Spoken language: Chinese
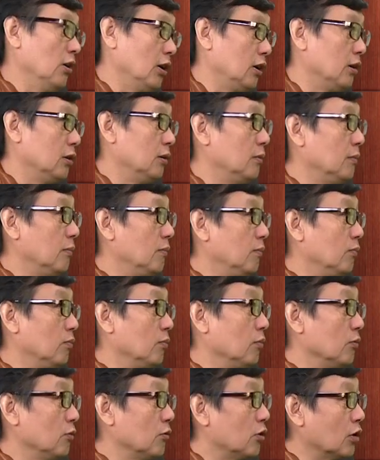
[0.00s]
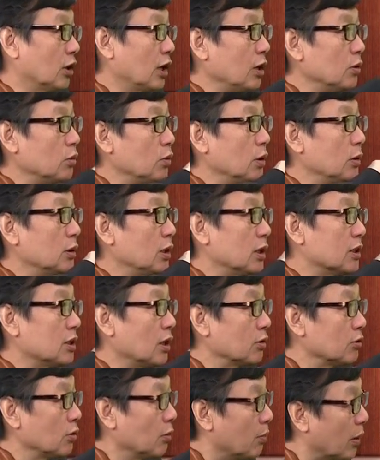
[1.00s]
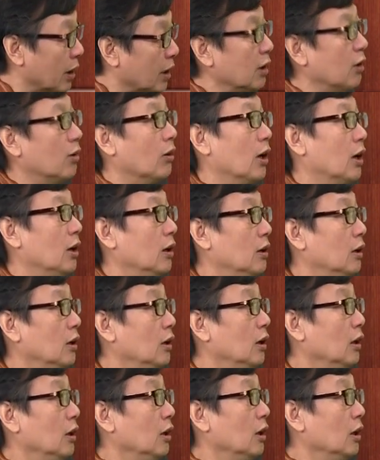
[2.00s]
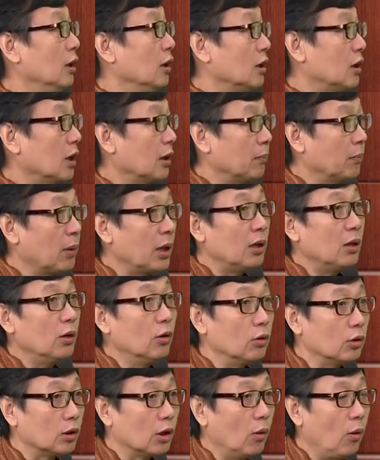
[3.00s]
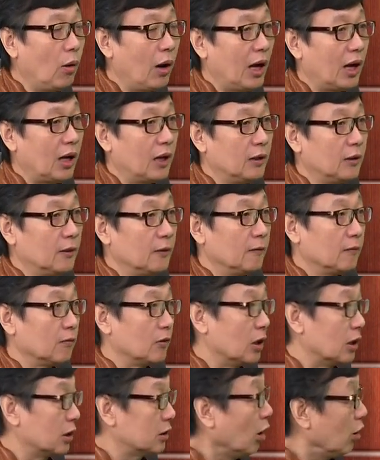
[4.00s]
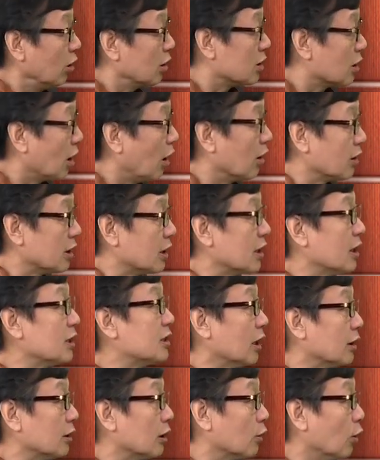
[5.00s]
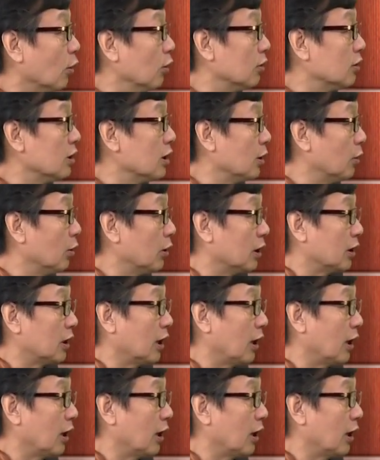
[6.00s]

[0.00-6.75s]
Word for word: 了，就干脆那个舱就没有了啊。那没有的话，道理上好像也讲得通，因为